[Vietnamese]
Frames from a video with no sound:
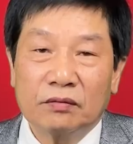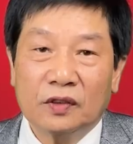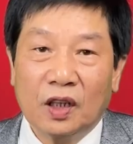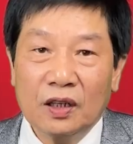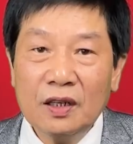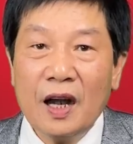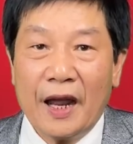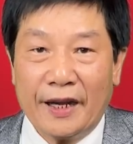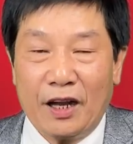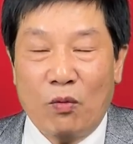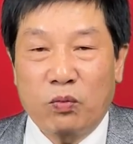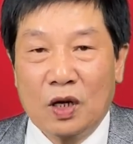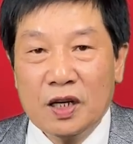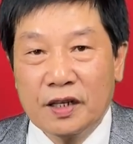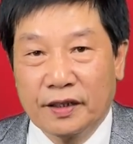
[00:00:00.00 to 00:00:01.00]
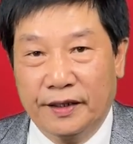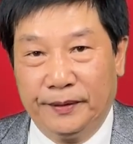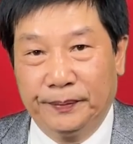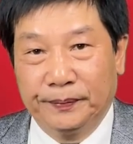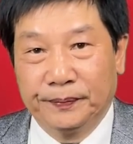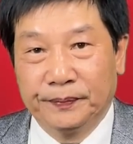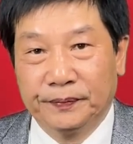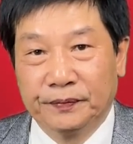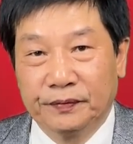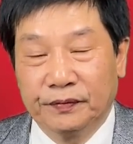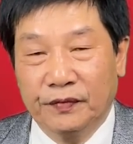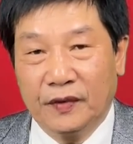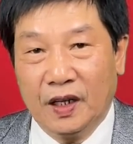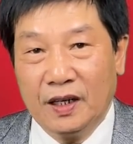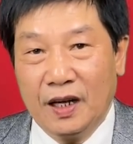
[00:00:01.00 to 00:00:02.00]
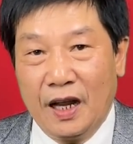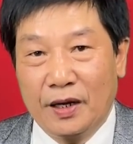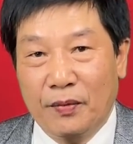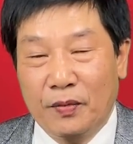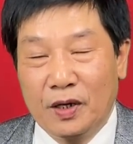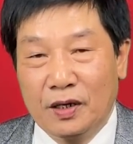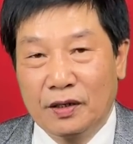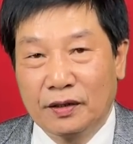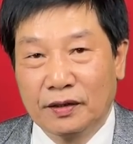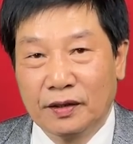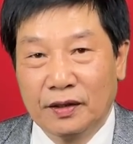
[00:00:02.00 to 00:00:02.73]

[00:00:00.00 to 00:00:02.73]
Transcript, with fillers: tứ đại đồng đường tứ đại đồng đường